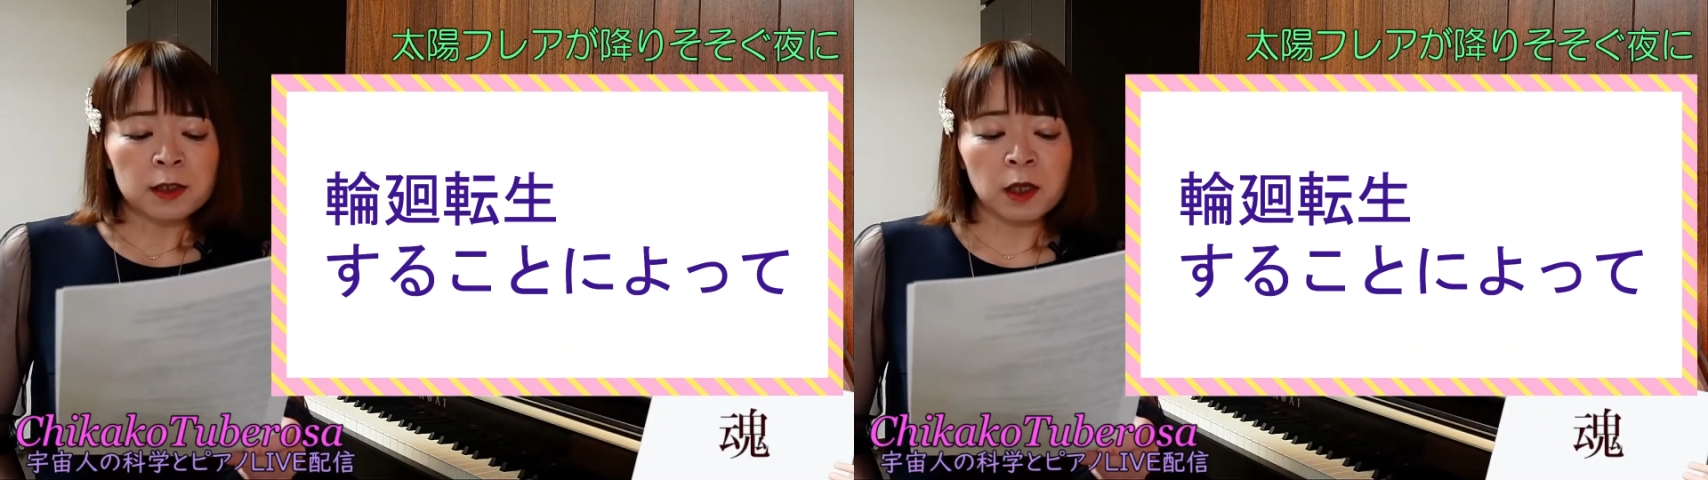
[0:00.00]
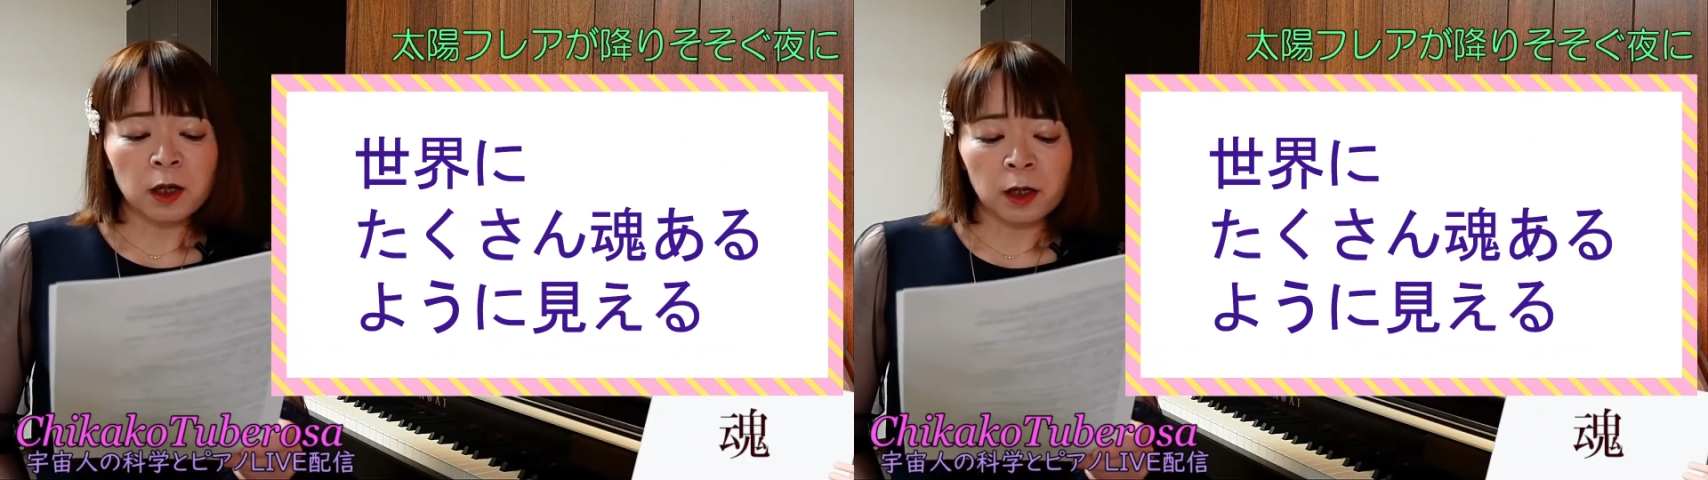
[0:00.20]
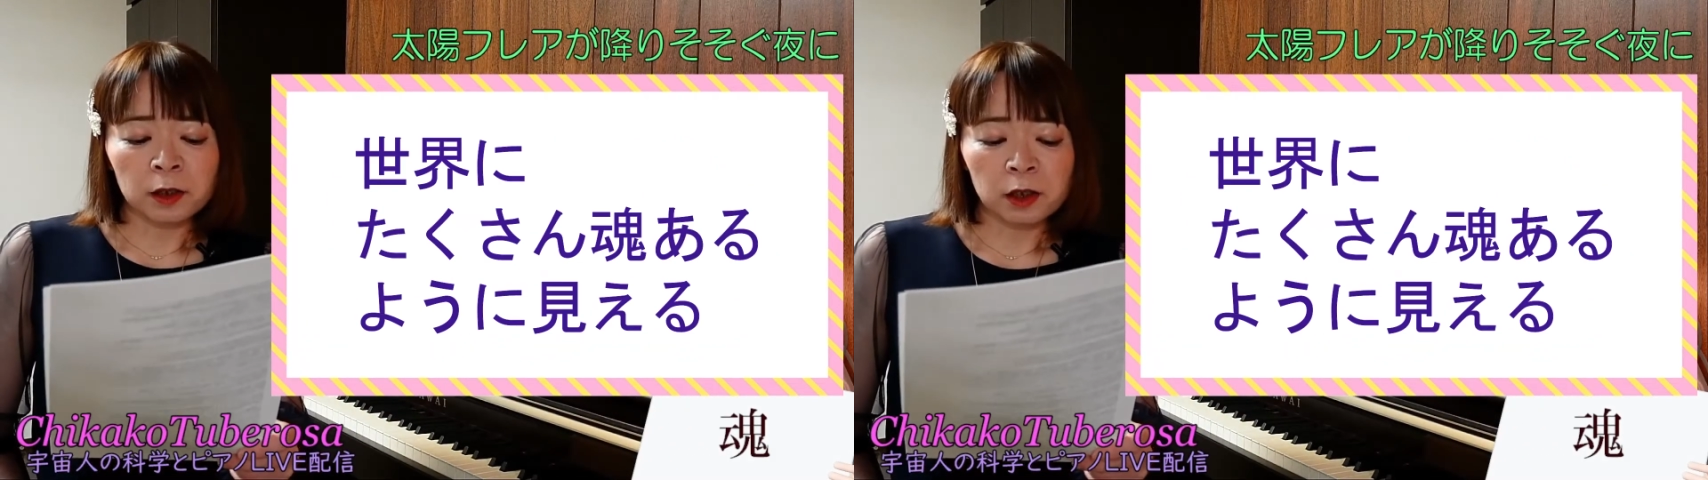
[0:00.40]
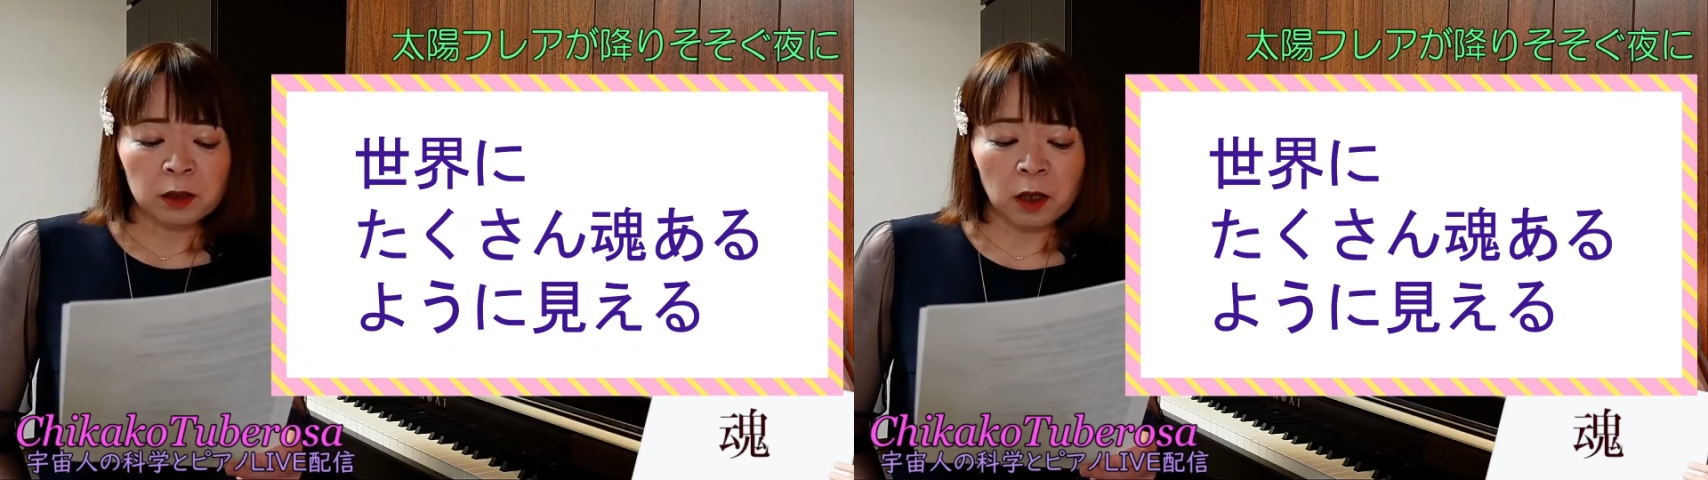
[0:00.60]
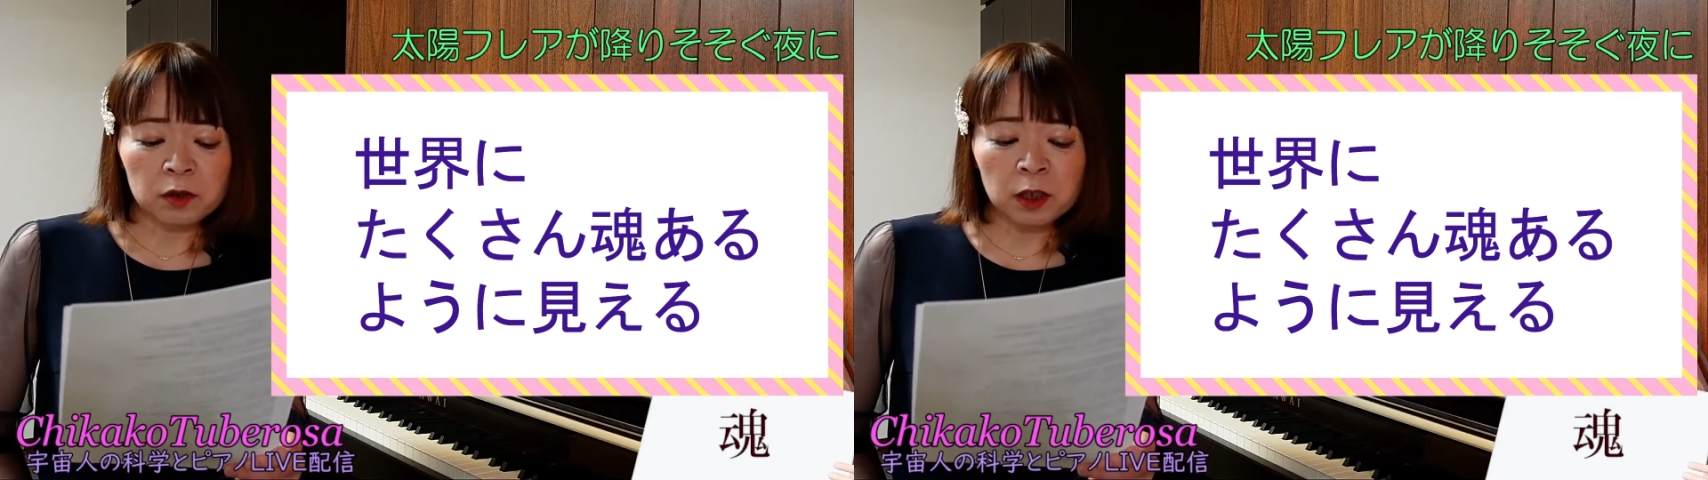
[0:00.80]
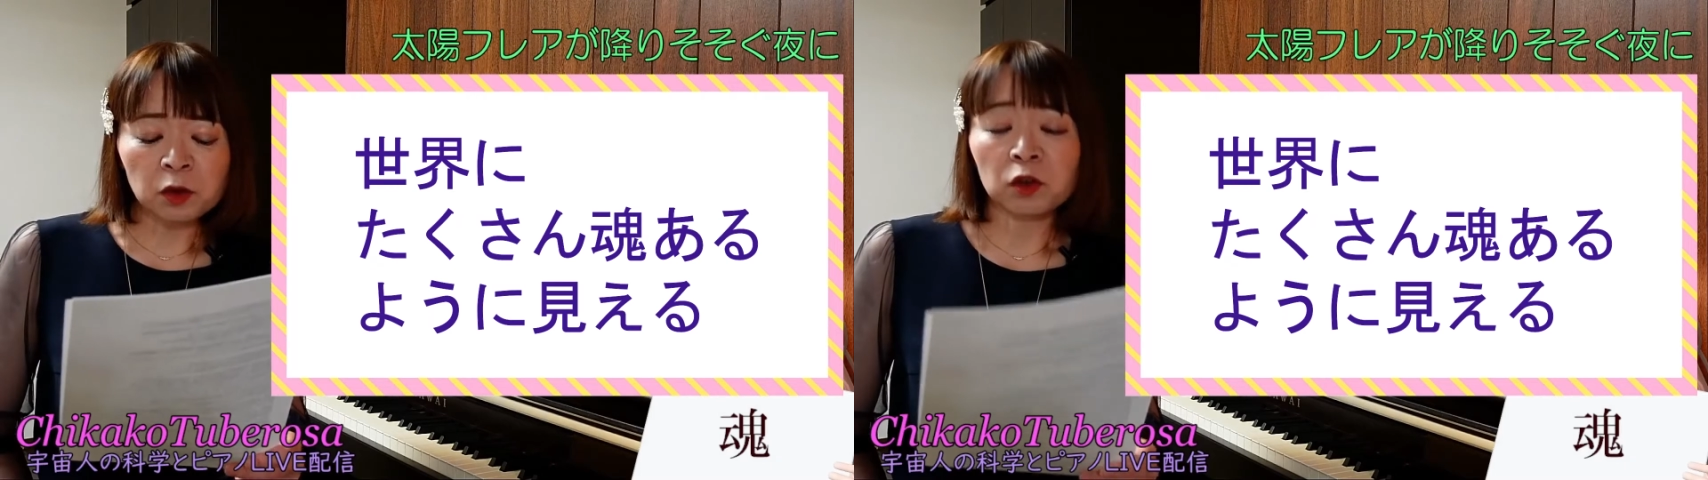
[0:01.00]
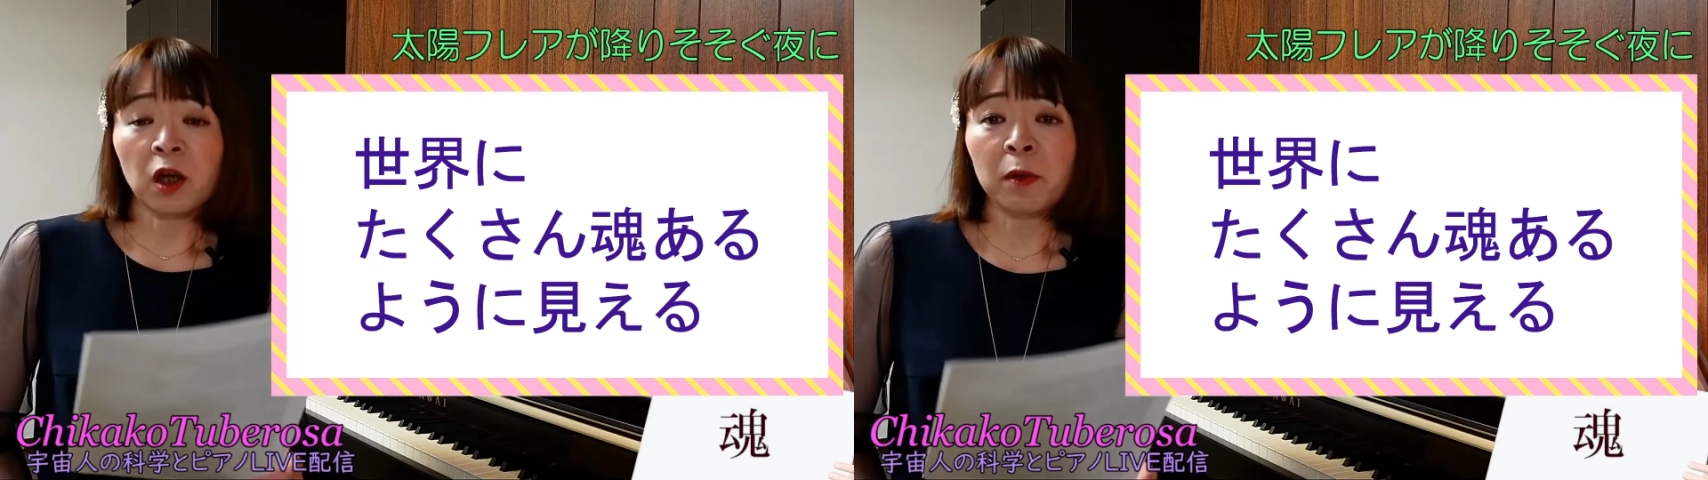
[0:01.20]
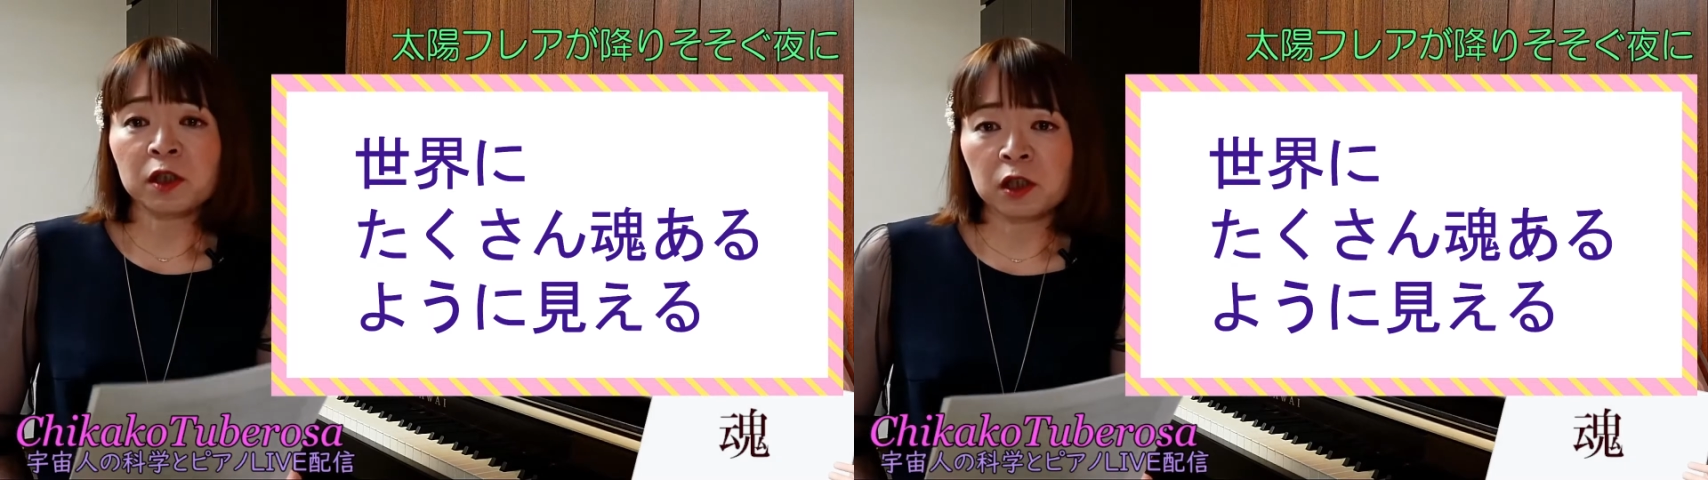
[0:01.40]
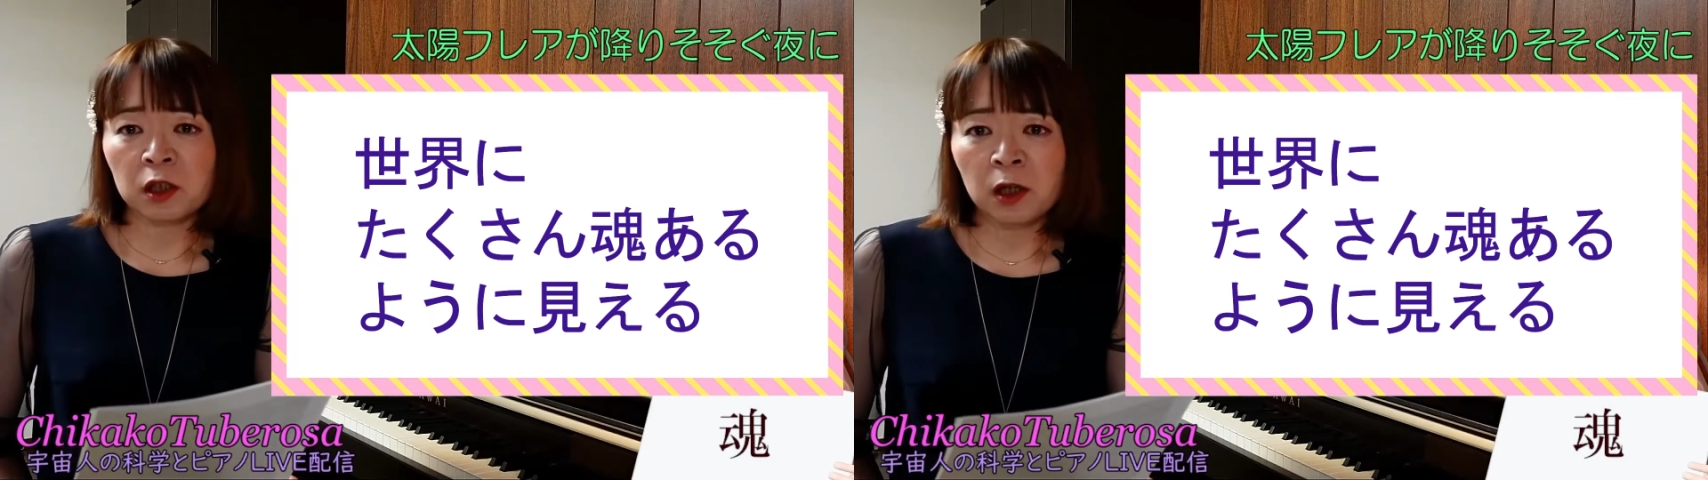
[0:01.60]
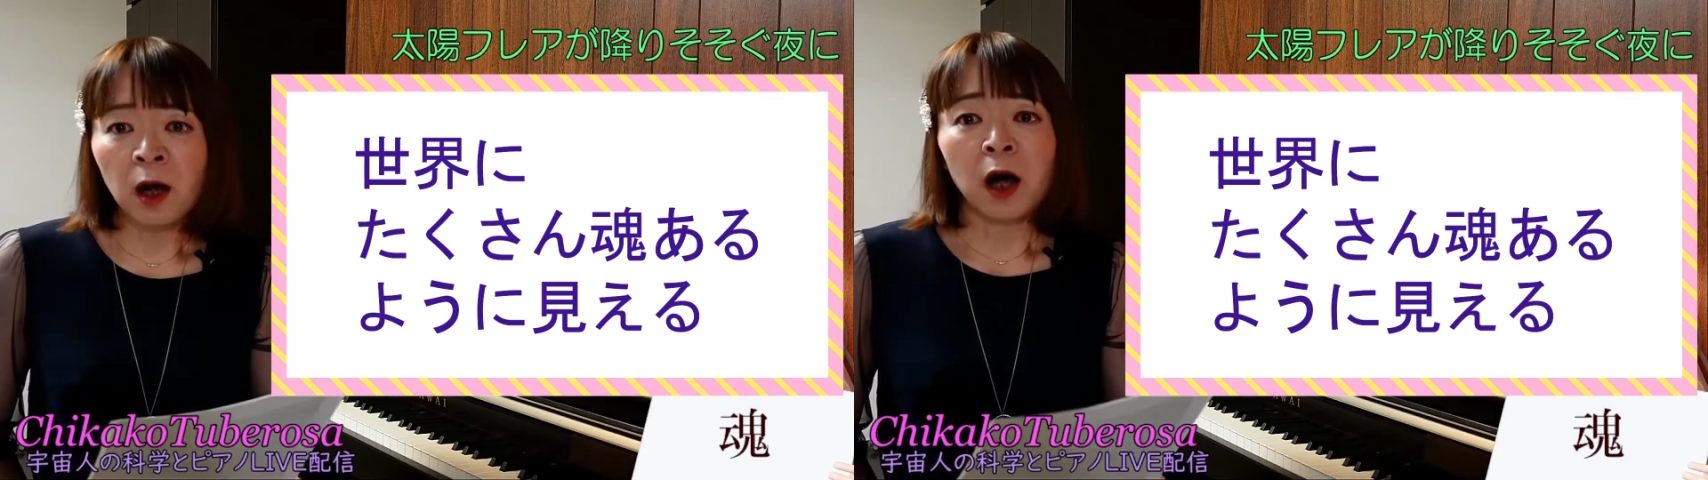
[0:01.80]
世界にたくさんの魂が